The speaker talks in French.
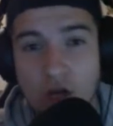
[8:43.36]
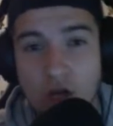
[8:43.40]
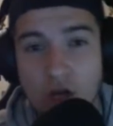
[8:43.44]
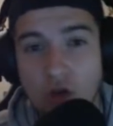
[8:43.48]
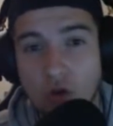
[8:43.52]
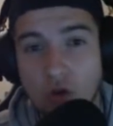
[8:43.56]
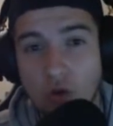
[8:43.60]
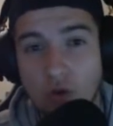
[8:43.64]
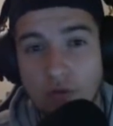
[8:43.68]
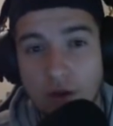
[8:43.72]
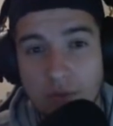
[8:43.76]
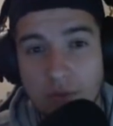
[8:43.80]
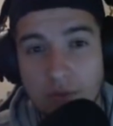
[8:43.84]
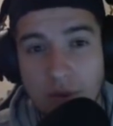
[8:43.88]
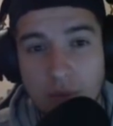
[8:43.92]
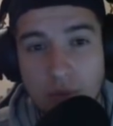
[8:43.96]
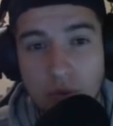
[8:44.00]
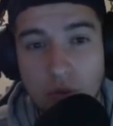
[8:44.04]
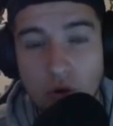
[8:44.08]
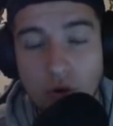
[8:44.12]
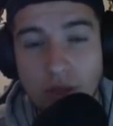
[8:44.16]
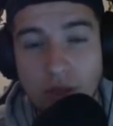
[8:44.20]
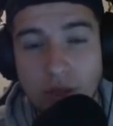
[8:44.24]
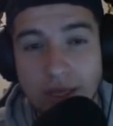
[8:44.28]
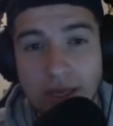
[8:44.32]
Donc vraiment
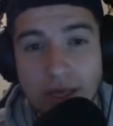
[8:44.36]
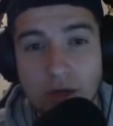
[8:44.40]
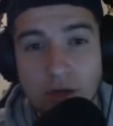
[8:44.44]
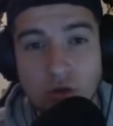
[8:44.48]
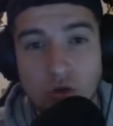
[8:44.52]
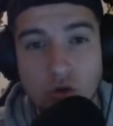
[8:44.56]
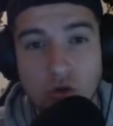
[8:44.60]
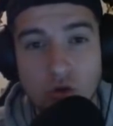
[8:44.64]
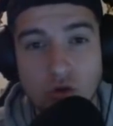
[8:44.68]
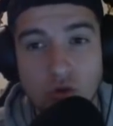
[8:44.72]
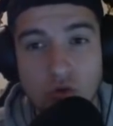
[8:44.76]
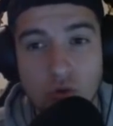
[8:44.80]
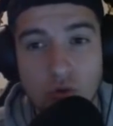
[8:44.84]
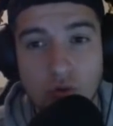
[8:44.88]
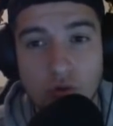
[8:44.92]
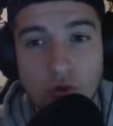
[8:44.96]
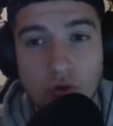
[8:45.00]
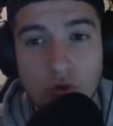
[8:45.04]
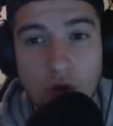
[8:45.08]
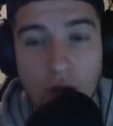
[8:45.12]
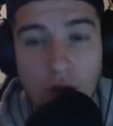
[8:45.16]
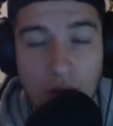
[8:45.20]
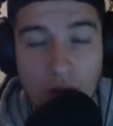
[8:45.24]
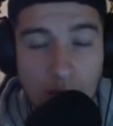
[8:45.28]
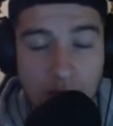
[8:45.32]
prenez quelque chose d'over
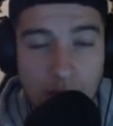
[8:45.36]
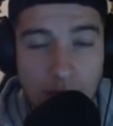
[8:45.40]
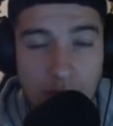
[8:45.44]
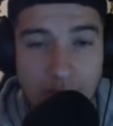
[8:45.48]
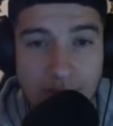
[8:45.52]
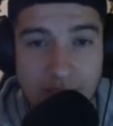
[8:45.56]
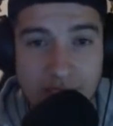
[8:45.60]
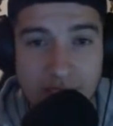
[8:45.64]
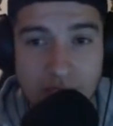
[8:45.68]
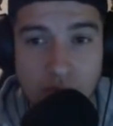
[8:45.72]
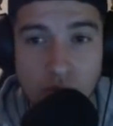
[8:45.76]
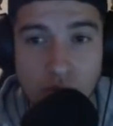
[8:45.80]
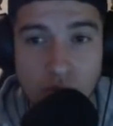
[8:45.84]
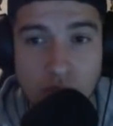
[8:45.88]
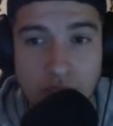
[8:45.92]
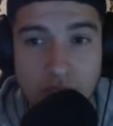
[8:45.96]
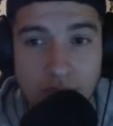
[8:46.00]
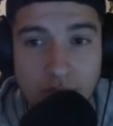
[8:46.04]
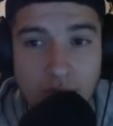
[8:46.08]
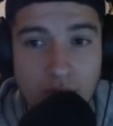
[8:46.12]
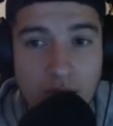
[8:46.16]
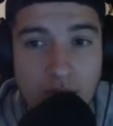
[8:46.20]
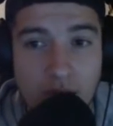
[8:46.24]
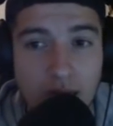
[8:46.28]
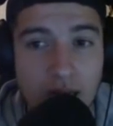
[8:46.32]
en PP si
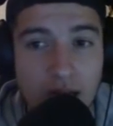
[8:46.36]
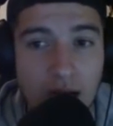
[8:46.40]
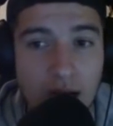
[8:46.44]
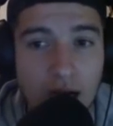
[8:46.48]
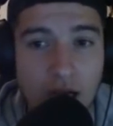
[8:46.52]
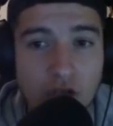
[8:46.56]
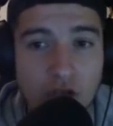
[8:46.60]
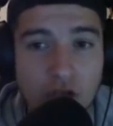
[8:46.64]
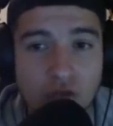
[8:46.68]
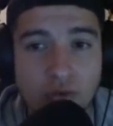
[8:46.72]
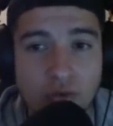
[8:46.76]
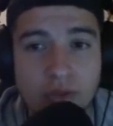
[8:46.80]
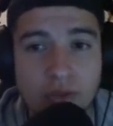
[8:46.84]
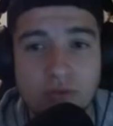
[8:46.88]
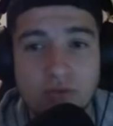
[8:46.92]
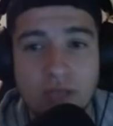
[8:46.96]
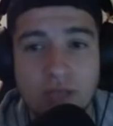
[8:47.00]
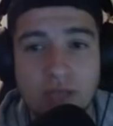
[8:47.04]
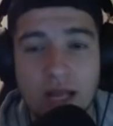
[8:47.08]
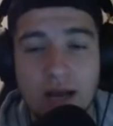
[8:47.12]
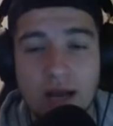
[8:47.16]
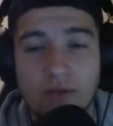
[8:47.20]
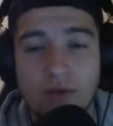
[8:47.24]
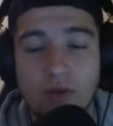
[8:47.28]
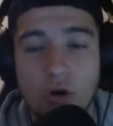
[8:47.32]
possible. Ensuite, vous
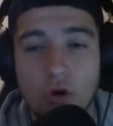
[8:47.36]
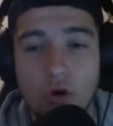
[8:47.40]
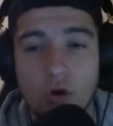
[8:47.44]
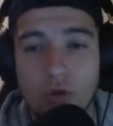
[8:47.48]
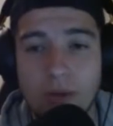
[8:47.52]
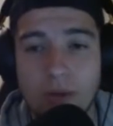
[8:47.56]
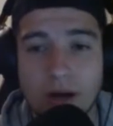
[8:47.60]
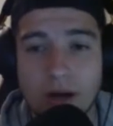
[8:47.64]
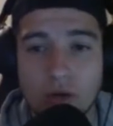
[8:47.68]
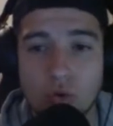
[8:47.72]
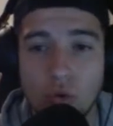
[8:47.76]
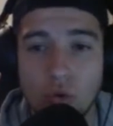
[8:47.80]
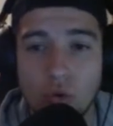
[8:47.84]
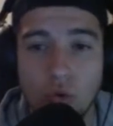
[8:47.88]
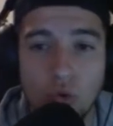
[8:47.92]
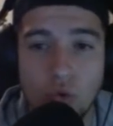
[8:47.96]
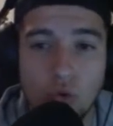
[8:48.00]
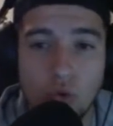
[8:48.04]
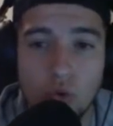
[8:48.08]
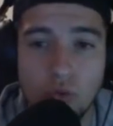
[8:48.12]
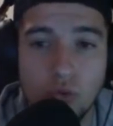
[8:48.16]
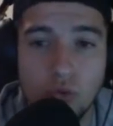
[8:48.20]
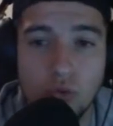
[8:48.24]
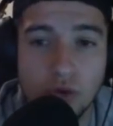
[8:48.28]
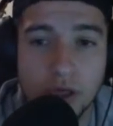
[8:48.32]
allez avoir le marteau
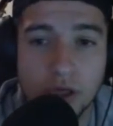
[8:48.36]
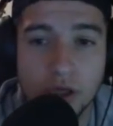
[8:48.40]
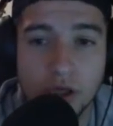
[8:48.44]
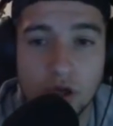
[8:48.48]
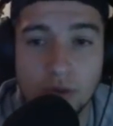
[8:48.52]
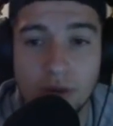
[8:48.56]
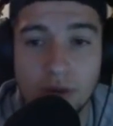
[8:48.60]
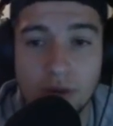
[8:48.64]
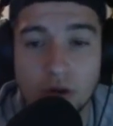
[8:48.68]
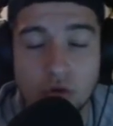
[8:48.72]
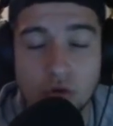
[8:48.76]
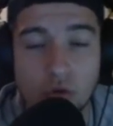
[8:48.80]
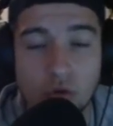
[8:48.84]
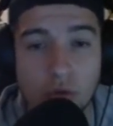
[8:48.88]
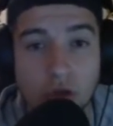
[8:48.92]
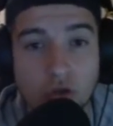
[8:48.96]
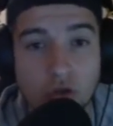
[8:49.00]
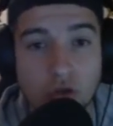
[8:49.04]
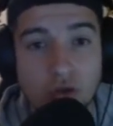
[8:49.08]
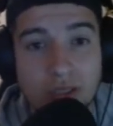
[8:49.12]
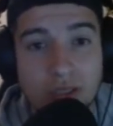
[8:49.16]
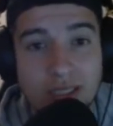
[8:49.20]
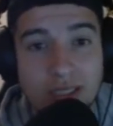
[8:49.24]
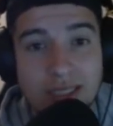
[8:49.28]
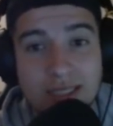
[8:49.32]
Uobu qui est un marteau moi que
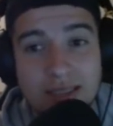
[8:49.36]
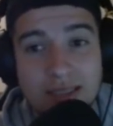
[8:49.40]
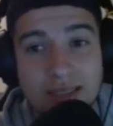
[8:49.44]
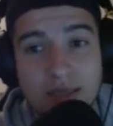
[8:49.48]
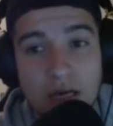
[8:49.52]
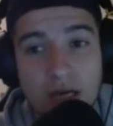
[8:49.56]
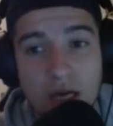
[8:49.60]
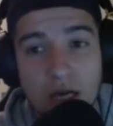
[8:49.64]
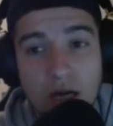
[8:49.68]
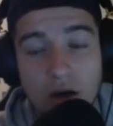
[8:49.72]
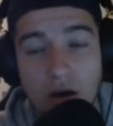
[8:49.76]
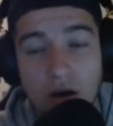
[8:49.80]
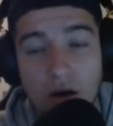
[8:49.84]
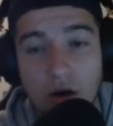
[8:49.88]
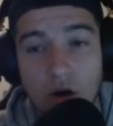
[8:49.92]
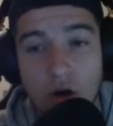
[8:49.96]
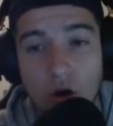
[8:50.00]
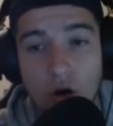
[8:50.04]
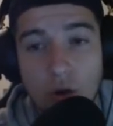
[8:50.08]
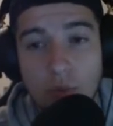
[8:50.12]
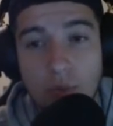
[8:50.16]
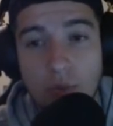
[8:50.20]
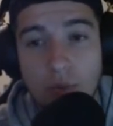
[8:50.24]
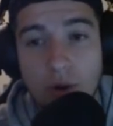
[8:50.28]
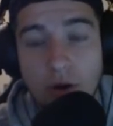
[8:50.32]
j'utilise
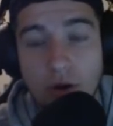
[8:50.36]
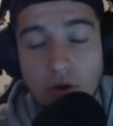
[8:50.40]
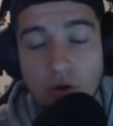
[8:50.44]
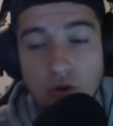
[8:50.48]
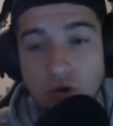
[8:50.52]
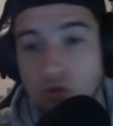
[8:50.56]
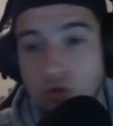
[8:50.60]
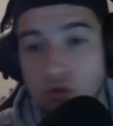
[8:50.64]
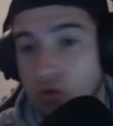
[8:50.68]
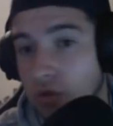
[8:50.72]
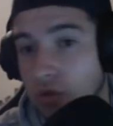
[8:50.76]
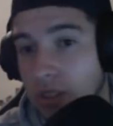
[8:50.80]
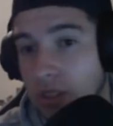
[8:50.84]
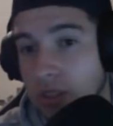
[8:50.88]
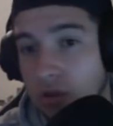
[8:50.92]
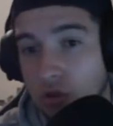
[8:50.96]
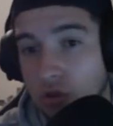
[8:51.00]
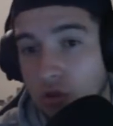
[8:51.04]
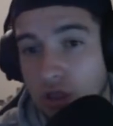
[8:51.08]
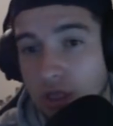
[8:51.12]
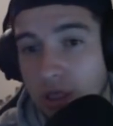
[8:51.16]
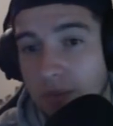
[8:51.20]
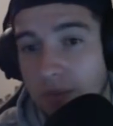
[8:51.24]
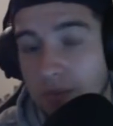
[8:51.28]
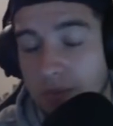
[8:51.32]
euh, pas que j'utilise que
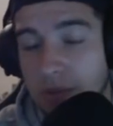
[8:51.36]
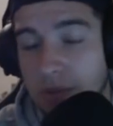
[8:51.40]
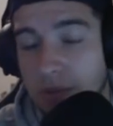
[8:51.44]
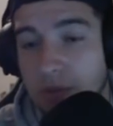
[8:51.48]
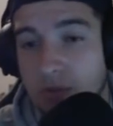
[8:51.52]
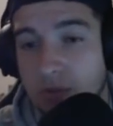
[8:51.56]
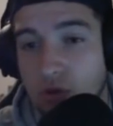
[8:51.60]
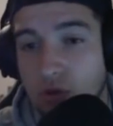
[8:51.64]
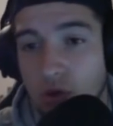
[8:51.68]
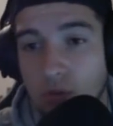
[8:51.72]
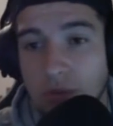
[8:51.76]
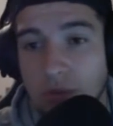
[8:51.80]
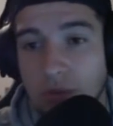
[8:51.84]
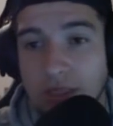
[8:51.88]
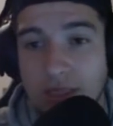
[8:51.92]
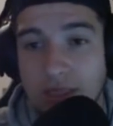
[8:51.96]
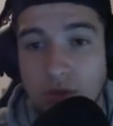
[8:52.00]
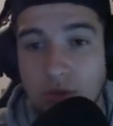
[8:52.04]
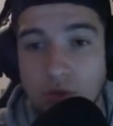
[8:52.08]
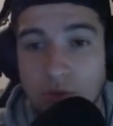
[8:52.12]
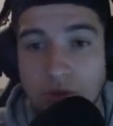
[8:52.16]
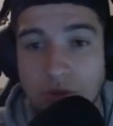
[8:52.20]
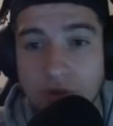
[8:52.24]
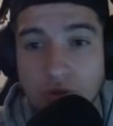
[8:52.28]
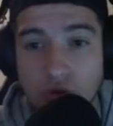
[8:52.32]
j'ai mis sur mes
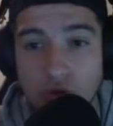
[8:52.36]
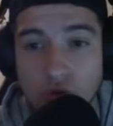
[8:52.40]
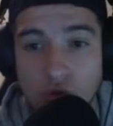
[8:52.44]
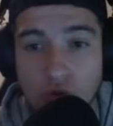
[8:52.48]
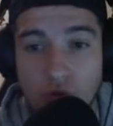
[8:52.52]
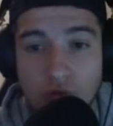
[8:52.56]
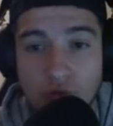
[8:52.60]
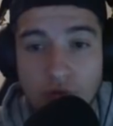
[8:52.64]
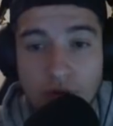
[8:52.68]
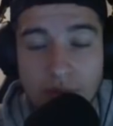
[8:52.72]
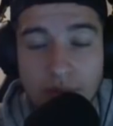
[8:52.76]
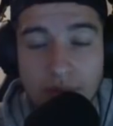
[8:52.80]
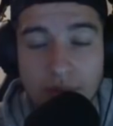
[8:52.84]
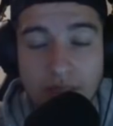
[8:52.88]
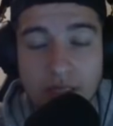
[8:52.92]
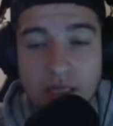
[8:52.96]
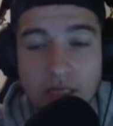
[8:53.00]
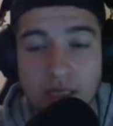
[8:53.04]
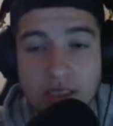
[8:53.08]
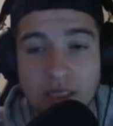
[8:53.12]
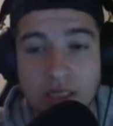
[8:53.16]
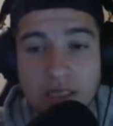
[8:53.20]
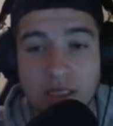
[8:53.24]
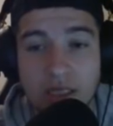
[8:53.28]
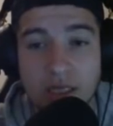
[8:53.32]
ennemis parce que je trouve vraiment
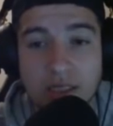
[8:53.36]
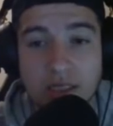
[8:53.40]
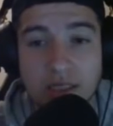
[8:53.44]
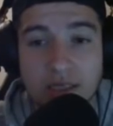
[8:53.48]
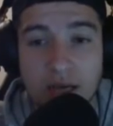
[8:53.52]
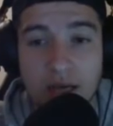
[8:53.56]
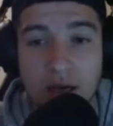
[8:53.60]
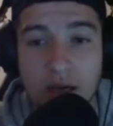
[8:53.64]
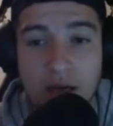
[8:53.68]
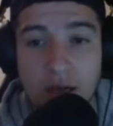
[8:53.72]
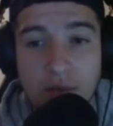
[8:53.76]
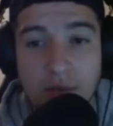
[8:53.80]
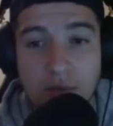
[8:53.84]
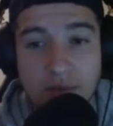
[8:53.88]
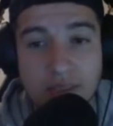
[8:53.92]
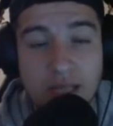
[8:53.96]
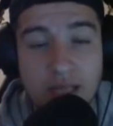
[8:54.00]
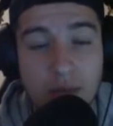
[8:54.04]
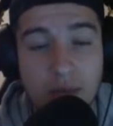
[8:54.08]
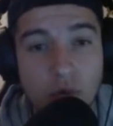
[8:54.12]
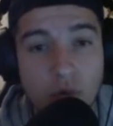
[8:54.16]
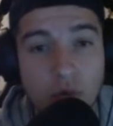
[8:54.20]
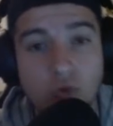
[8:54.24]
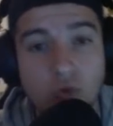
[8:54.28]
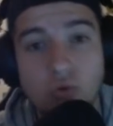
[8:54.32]
très intéressant parce qu'il
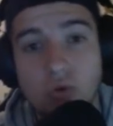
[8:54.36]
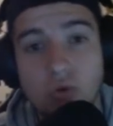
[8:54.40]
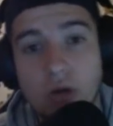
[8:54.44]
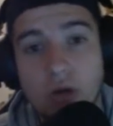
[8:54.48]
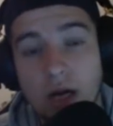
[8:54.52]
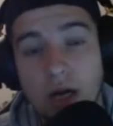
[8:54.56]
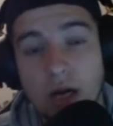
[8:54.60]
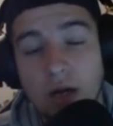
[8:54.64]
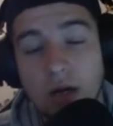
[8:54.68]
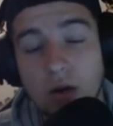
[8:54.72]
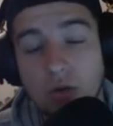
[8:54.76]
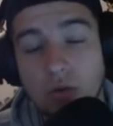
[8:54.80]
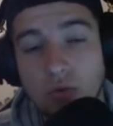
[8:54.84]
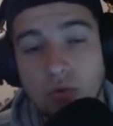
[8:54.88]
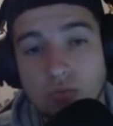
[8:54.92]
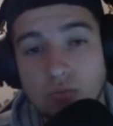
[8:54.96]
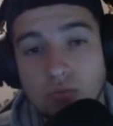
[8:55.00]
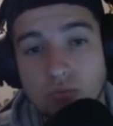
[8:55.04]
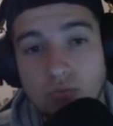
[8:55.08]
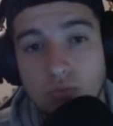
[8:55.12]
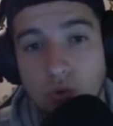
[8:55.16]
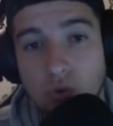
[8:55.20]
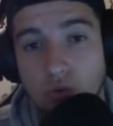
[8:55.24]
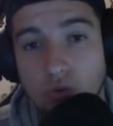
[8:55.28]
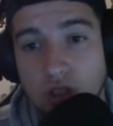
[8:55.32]
apporte une, grande
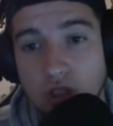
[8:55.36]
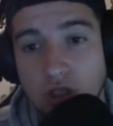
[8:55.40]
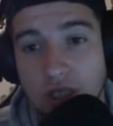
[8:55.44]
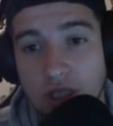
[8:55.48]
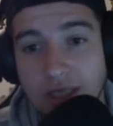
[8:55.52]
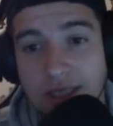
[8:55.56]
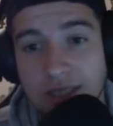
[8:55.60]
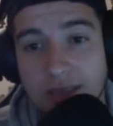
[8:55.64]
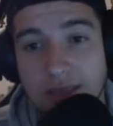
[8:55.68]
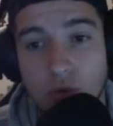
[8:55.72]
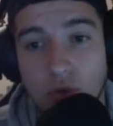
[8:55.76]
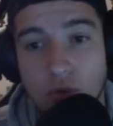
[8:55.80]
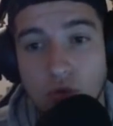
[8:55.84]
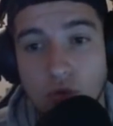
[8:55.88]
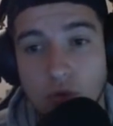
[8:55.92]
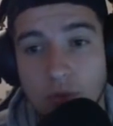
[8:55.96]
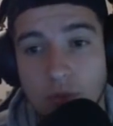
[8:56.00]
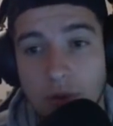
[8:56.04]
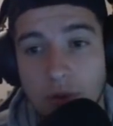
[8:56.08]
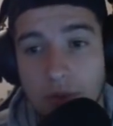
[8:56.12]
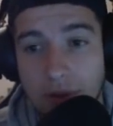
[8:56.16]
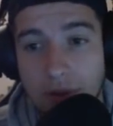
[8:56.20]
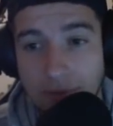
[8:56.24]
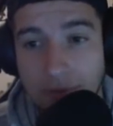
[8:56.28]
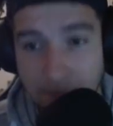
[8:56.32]
beaucoup de chance et beaucoup de
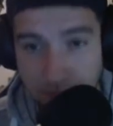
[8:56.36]
PP.